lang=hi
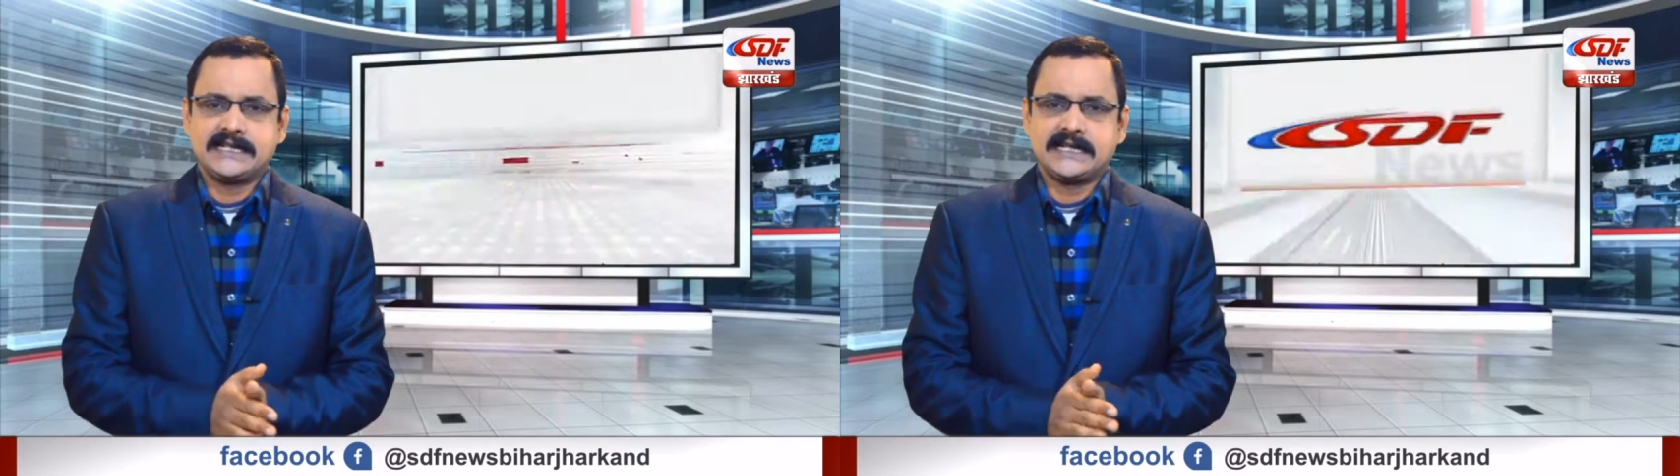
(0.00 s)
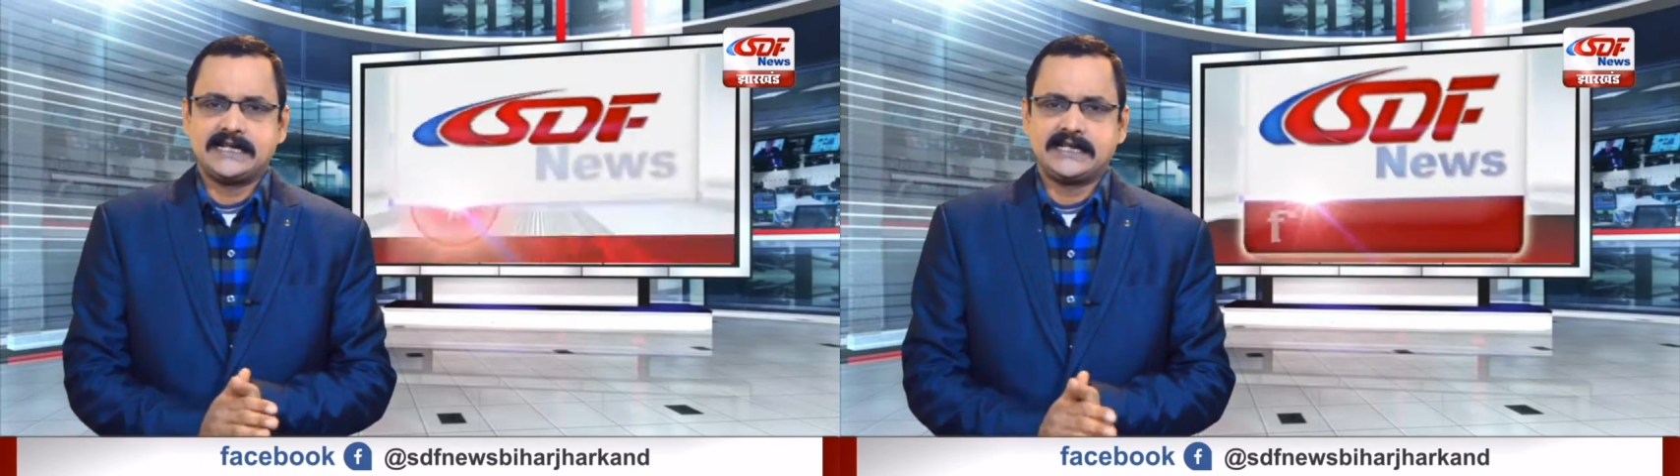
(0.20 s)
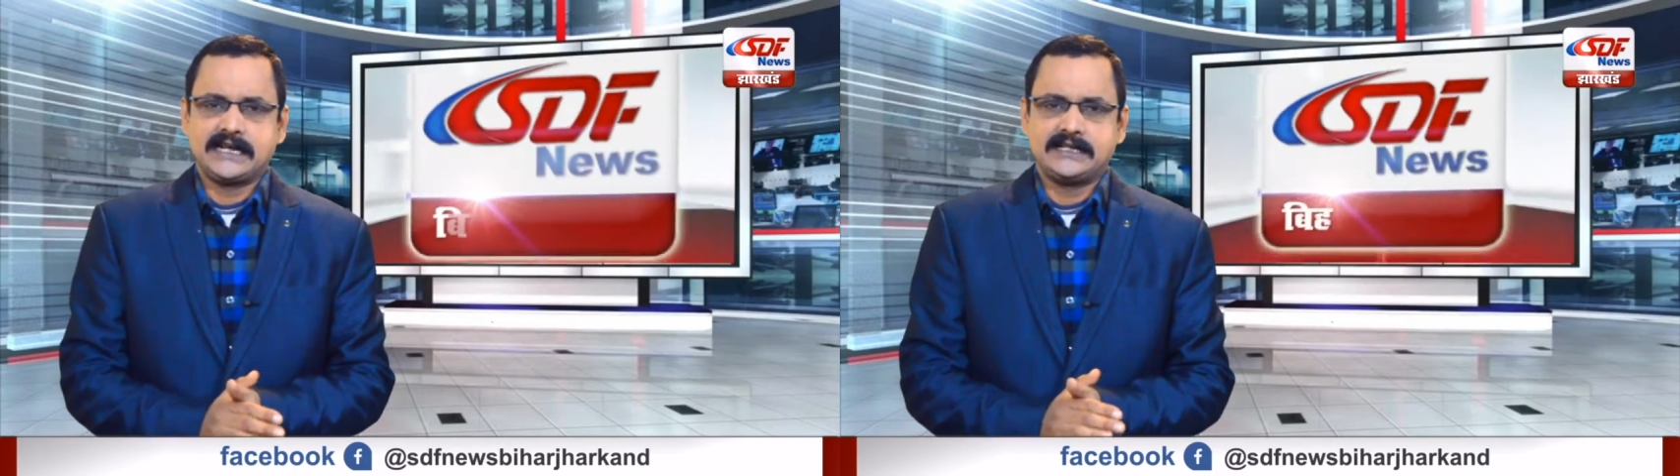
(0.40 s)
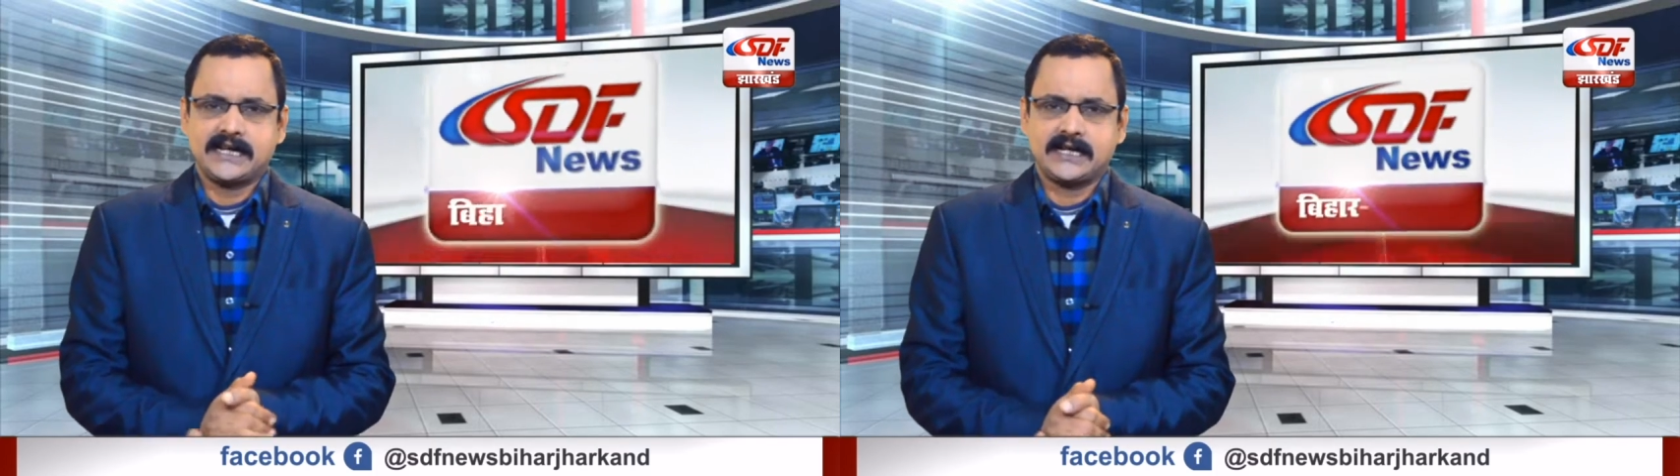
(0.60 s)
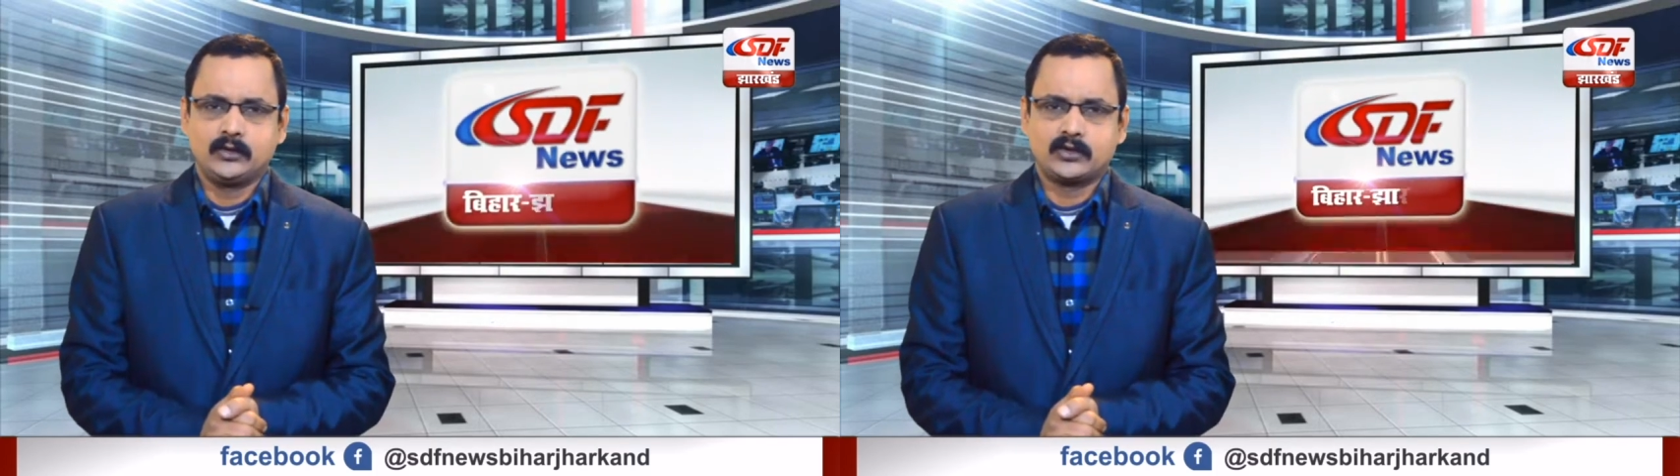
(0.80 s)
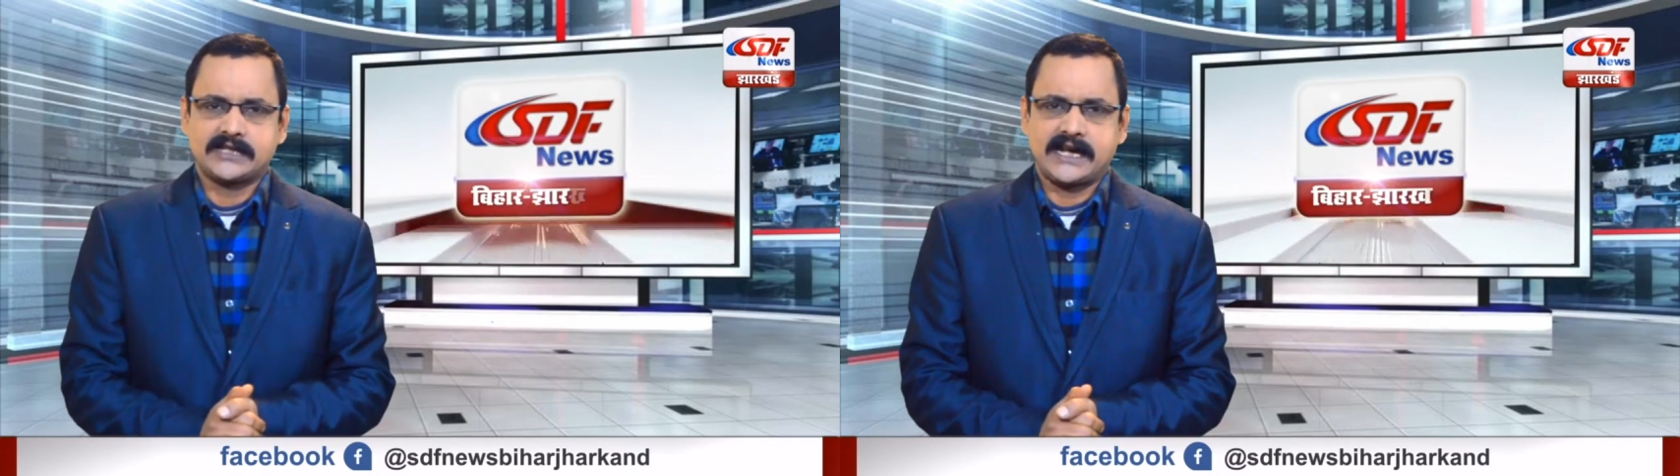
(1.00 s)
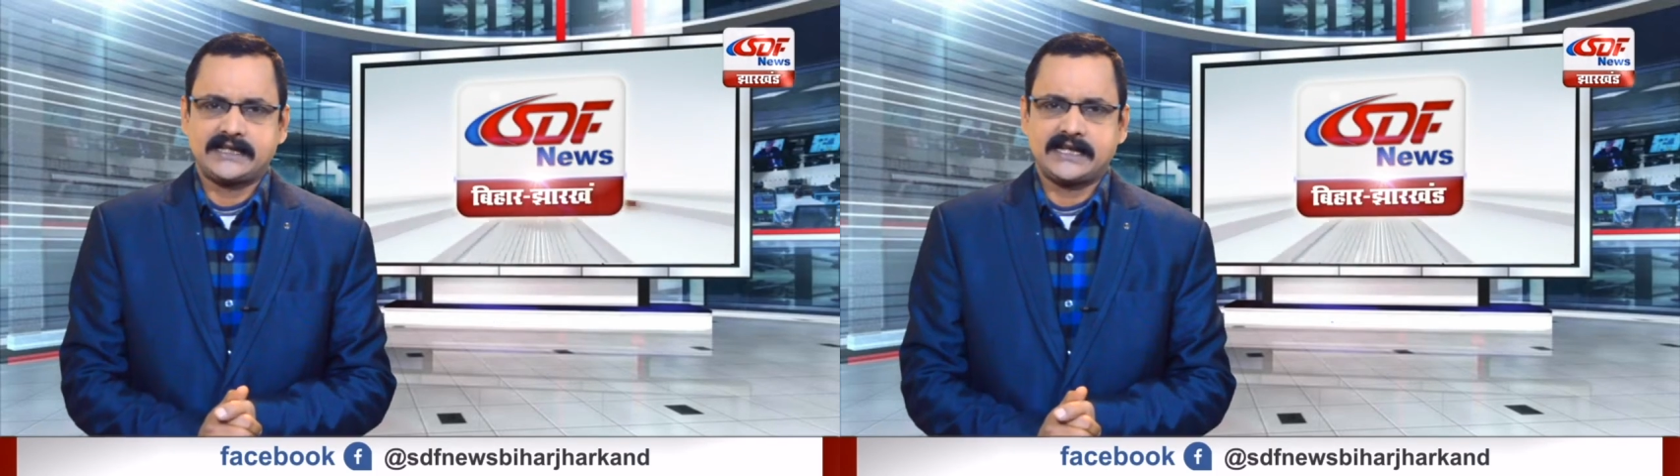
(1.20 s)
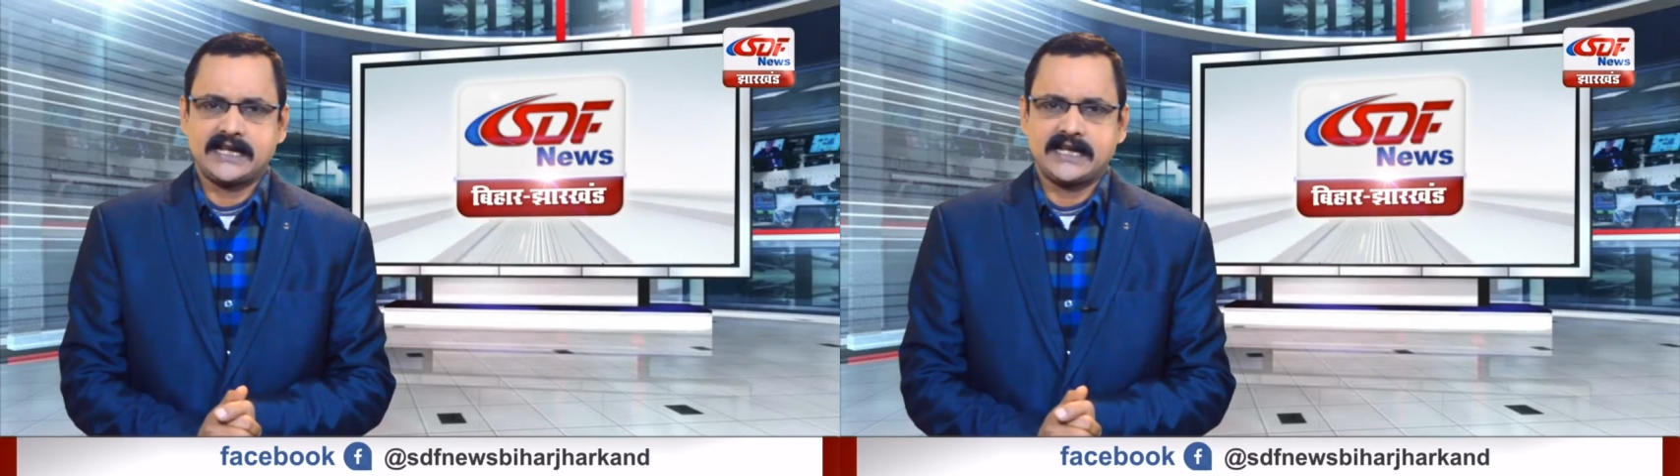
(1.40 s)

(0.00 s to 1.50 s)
है जहां नालंदा के नूरसराय